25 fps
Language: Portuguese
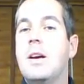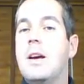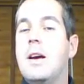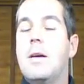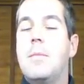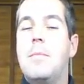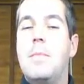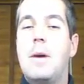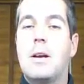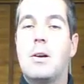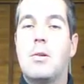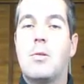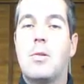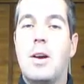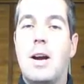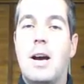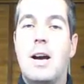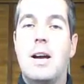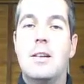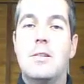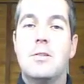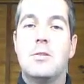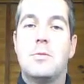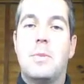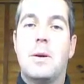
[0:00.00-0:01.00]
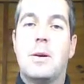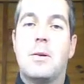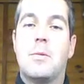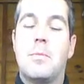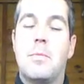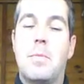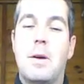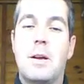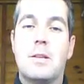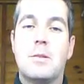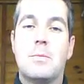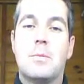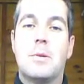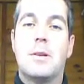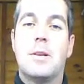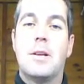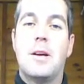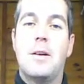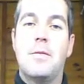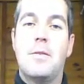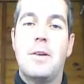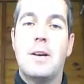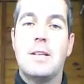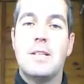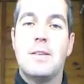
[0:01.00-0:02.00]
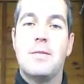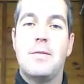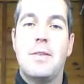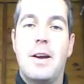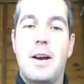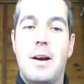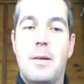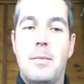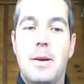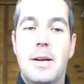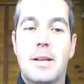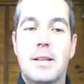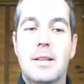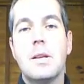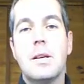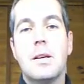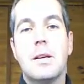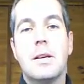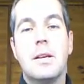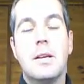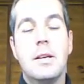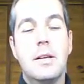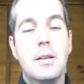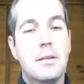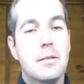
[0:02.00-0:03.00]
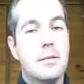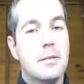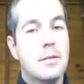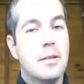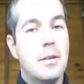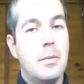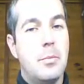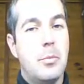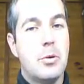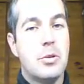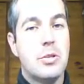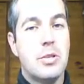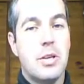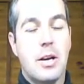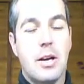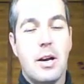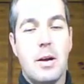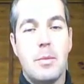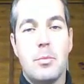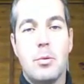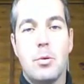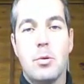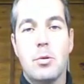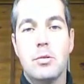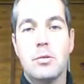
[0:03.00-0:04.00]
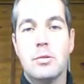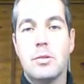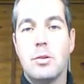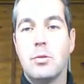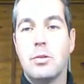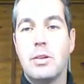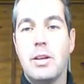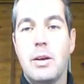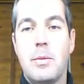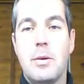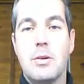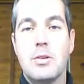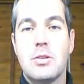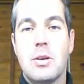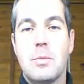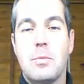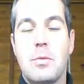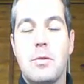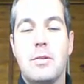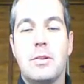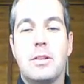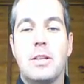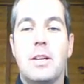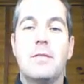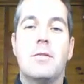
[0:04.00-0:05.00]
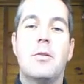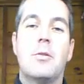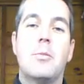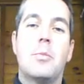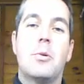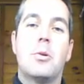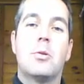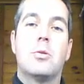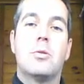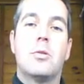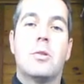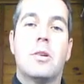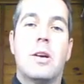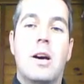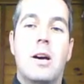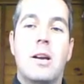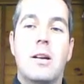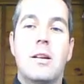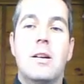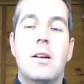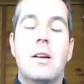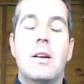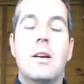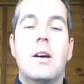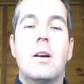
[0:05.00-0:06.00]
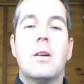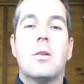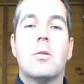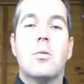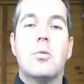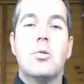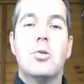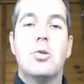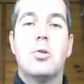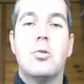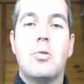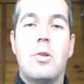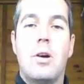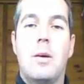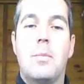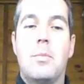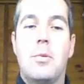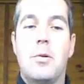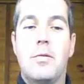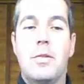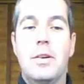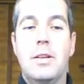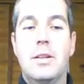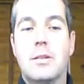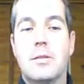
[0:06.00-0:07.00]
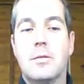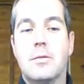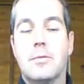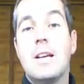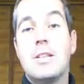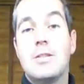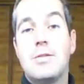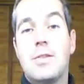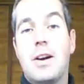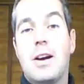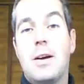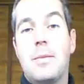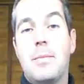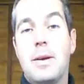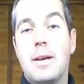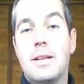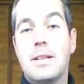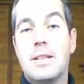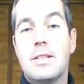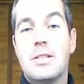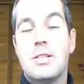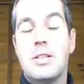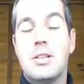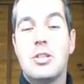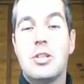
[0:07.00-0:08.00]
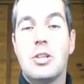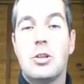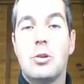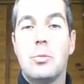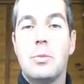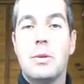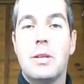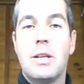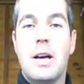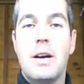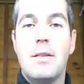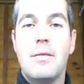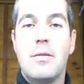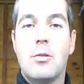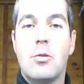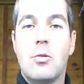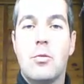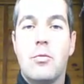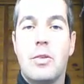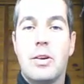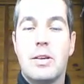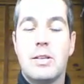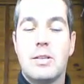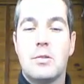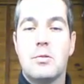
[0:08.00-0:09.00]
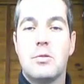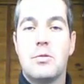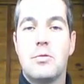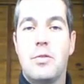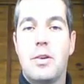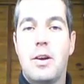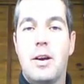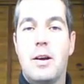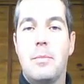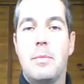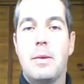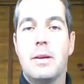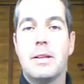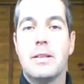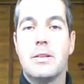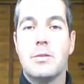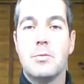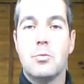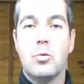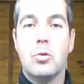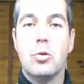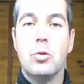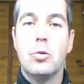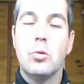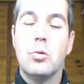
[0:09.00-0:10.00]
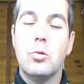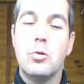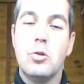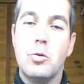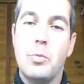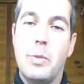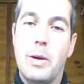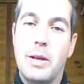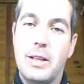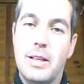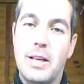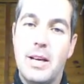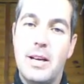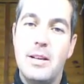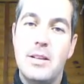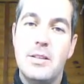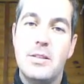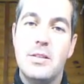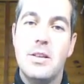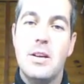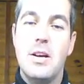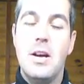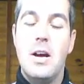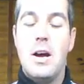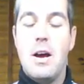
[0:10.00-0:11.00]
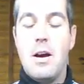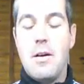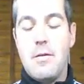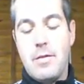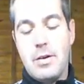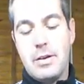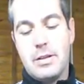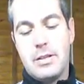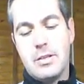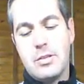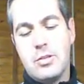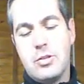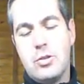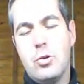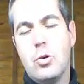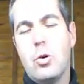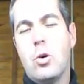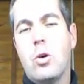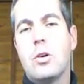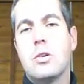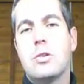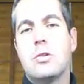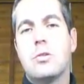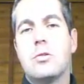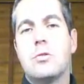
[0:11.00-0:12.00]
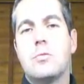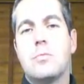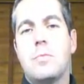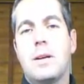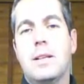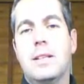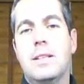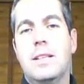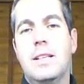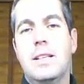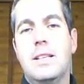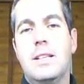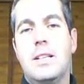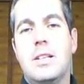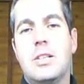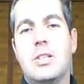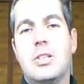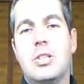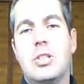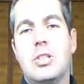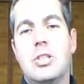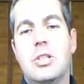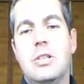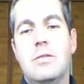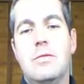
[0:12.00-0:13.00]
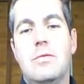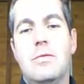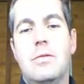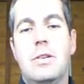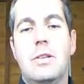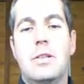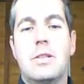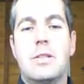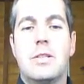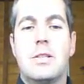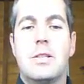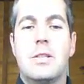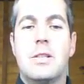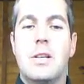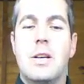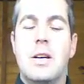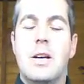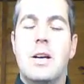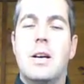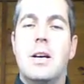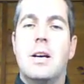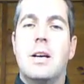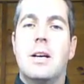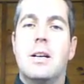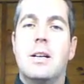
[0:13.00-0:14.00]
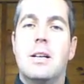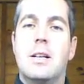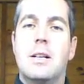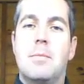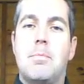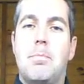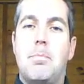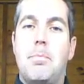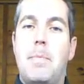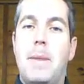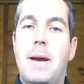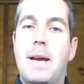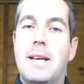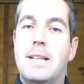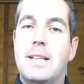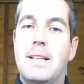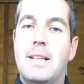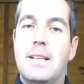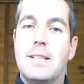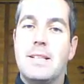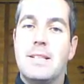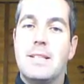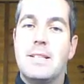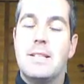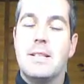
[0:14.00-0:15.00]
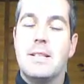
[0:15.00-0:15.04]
pegam galhos, pegam pedras, fazem ferramentas e depois que acabou, não tem mais o que aproveitar, vão para outro lugar continuar aproveitando. As ferramentas, eles já dominavam a confecção de ferramentas muito rudimentares, feitas de ossos, madeiras, chifres, uh, pedras